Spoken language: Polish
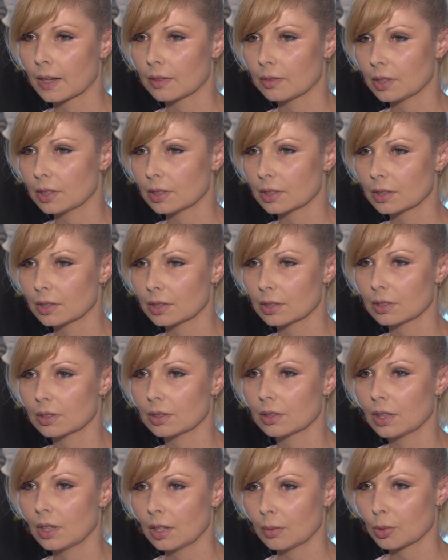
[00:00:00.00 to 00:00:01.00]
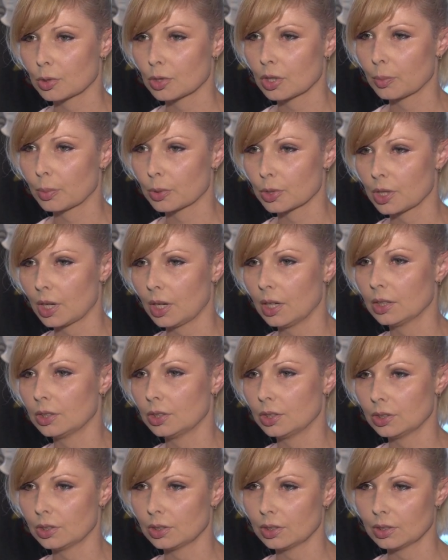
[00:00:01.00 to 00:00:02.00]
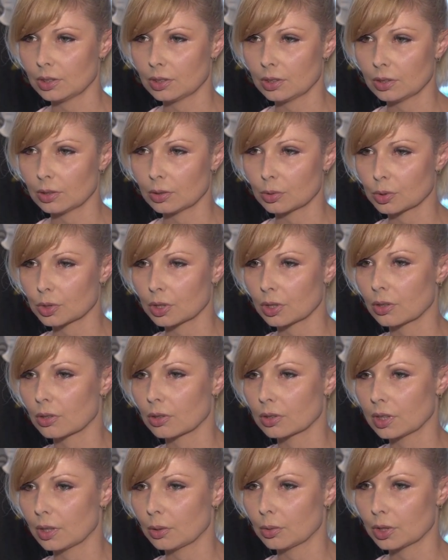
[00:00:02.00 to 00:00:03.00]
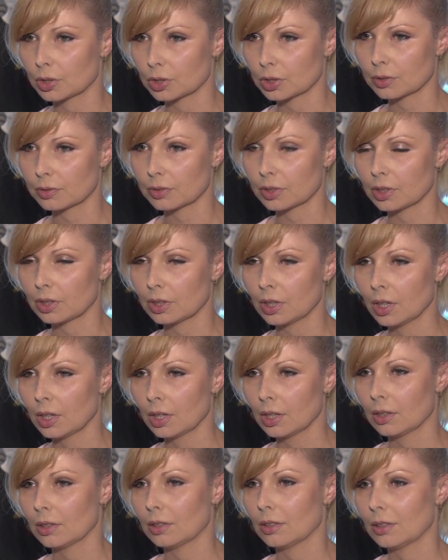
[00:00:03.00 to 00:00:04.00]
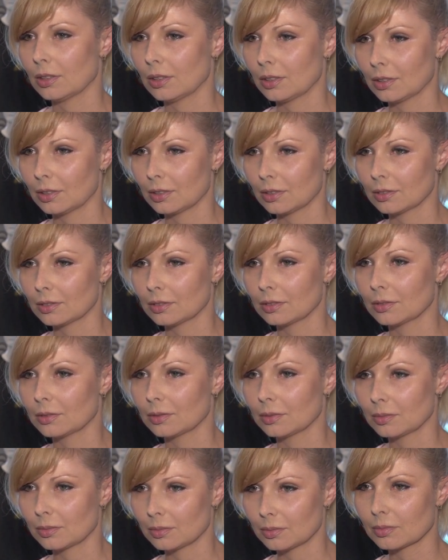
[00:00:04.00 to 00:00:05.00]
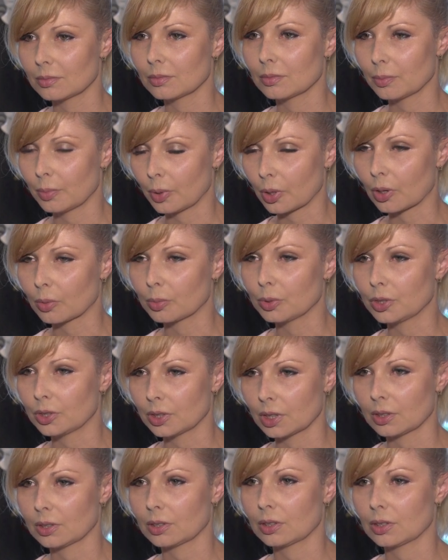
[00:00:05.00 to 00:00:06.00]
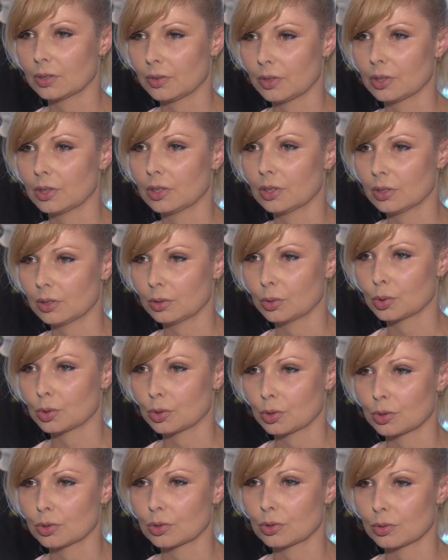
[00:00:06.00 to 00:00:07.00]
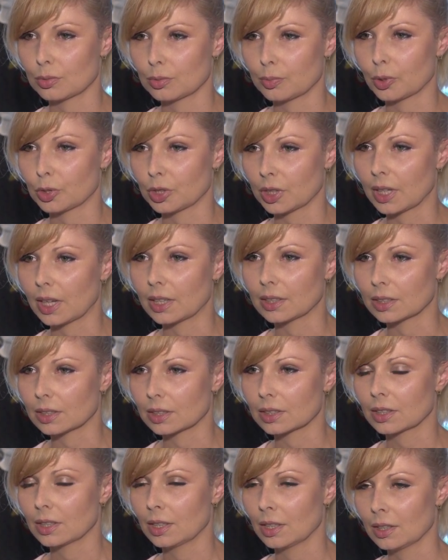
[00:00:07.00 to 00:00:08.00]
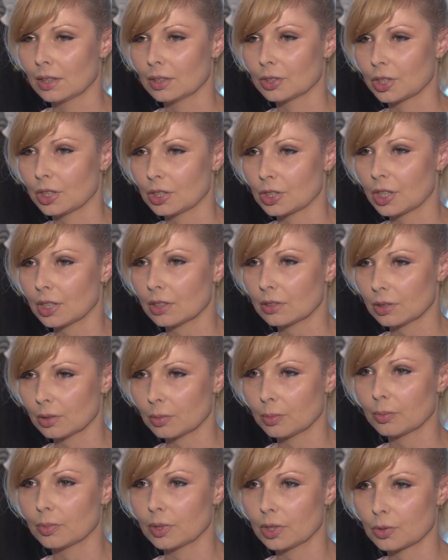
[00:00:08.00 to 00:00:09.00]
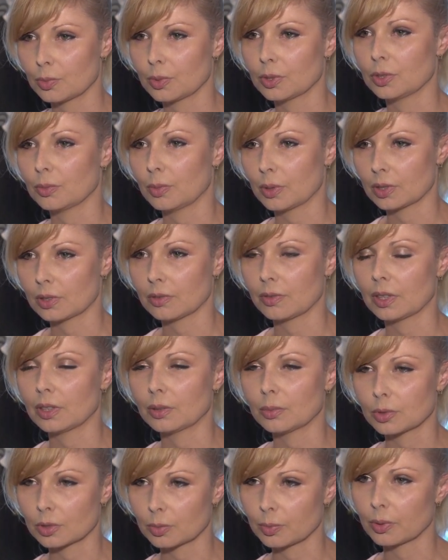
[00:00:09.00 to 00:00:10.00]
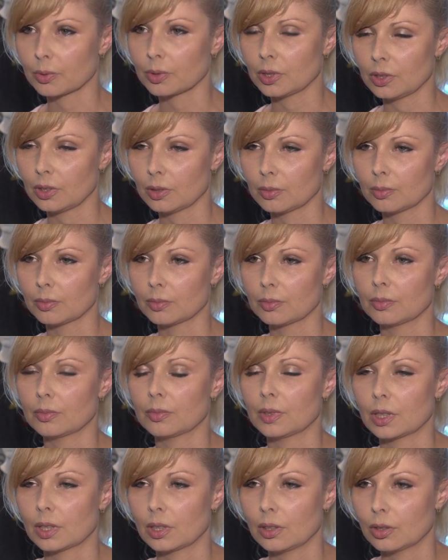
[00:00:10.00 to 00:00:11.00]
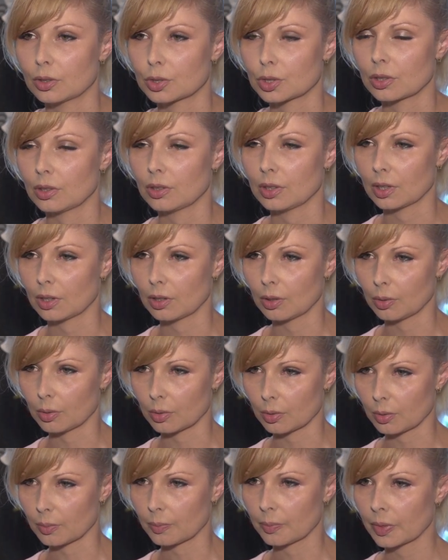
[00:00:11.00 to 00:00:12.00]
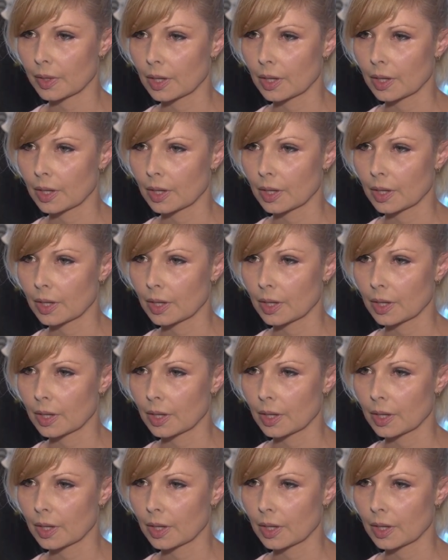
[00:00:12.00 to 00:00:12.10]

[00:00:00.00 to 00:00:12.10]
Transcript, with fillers: więc można poszaleć i, i różnego rodzaju naszywki y, porobić na tych swoich już posiadanych rzeczach. To też będzie bardzo fajnym uzupełnieniem takiego szkolnego luku.